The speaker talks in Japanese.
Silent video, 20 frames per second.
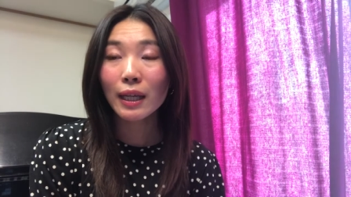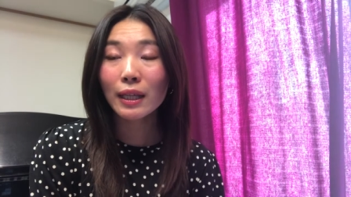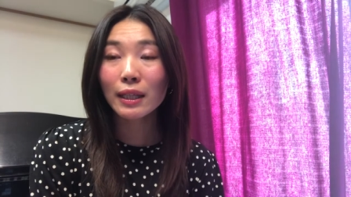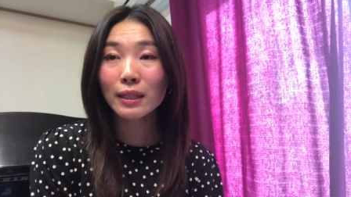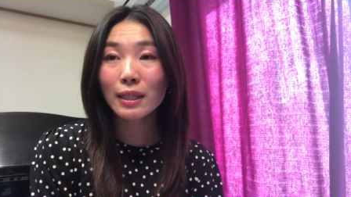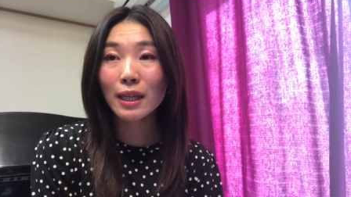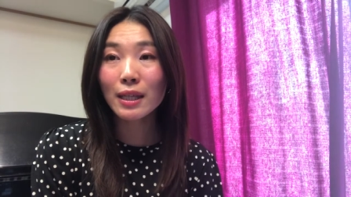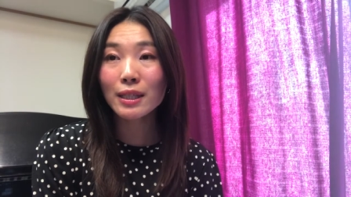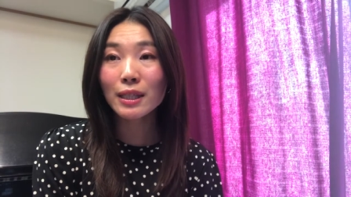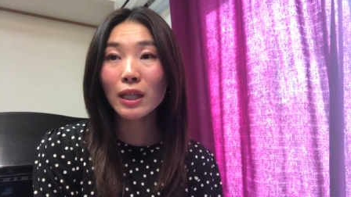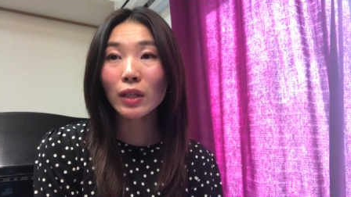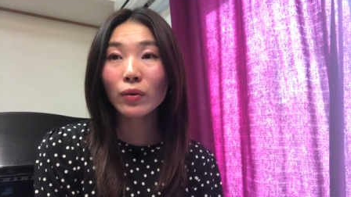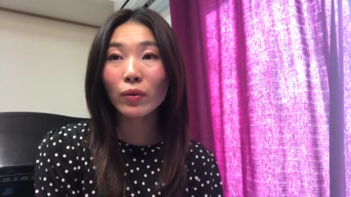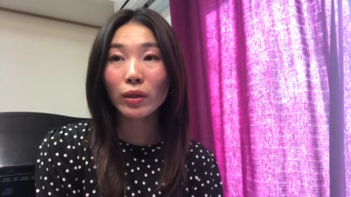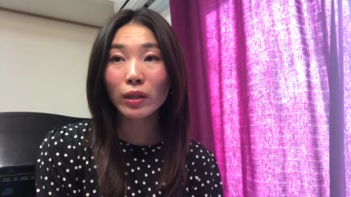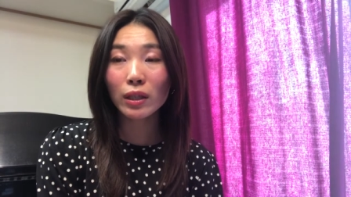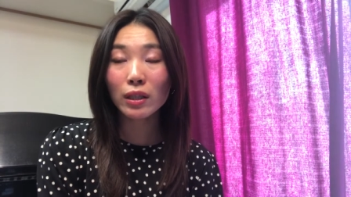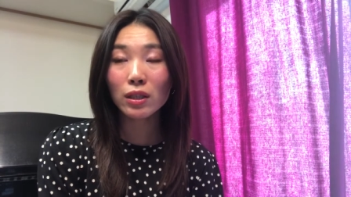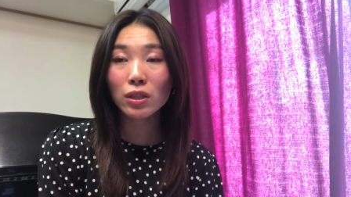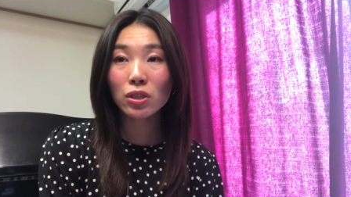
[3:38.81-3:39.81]
先生の
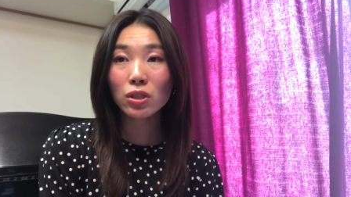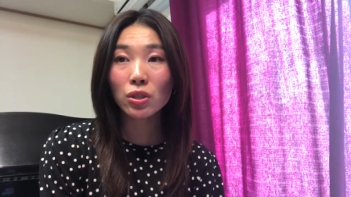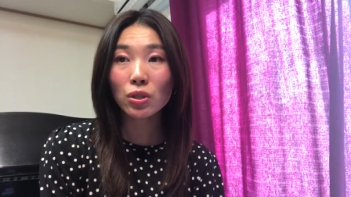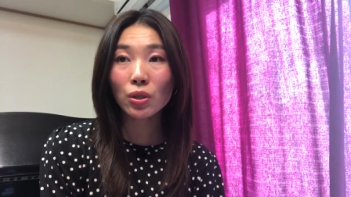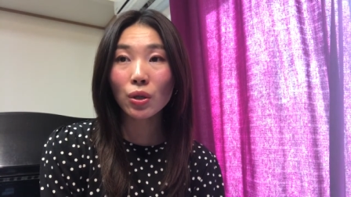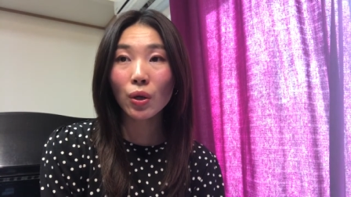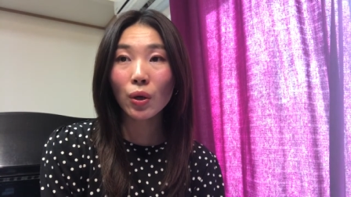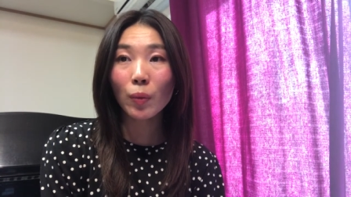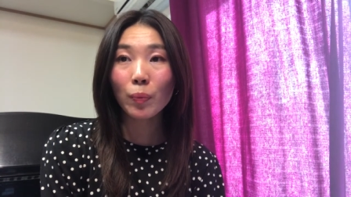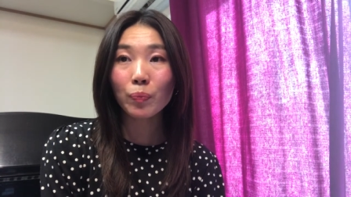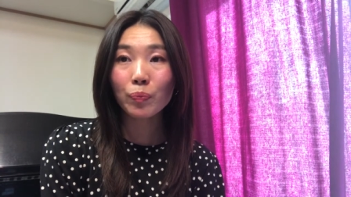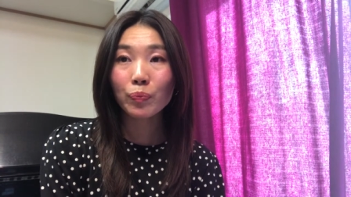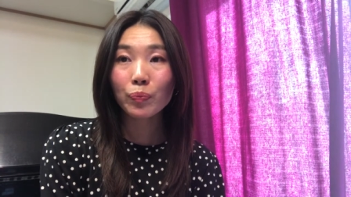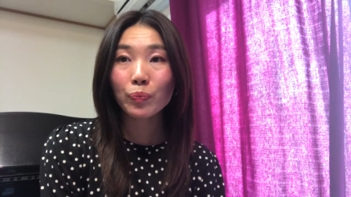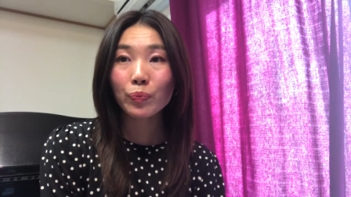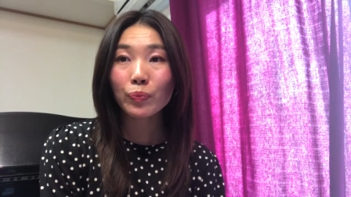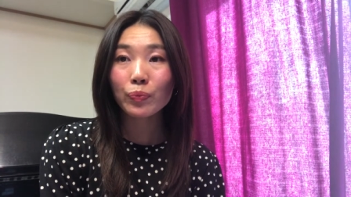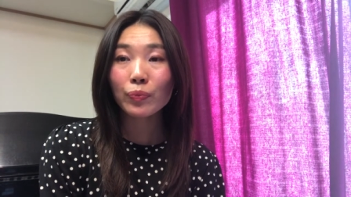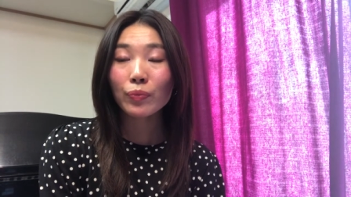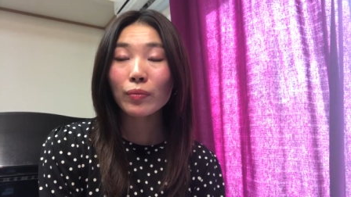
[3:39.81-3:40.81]
印象
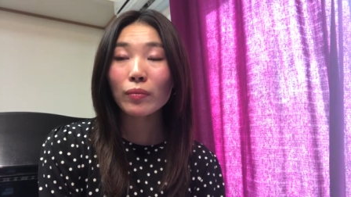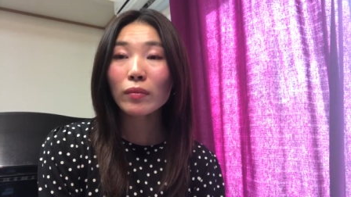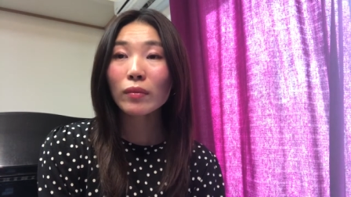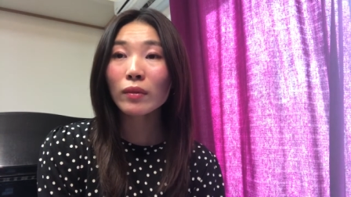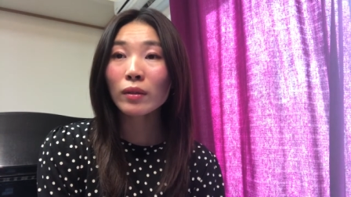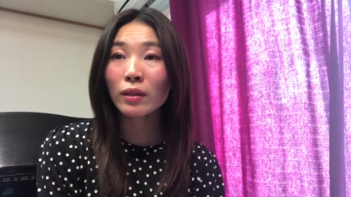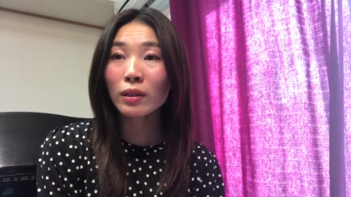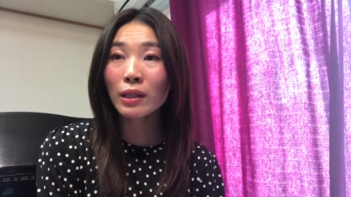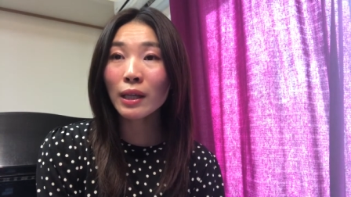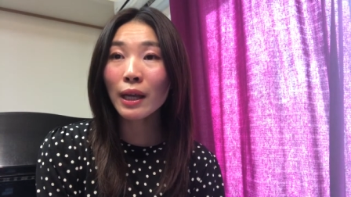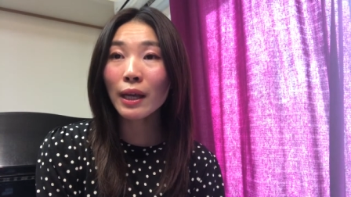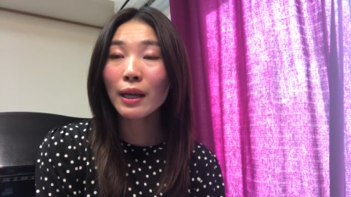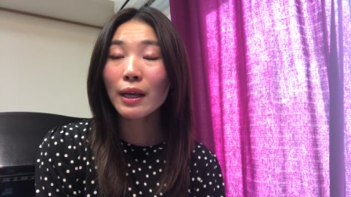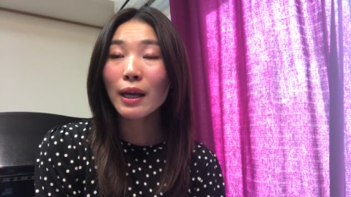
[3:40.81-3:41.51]
で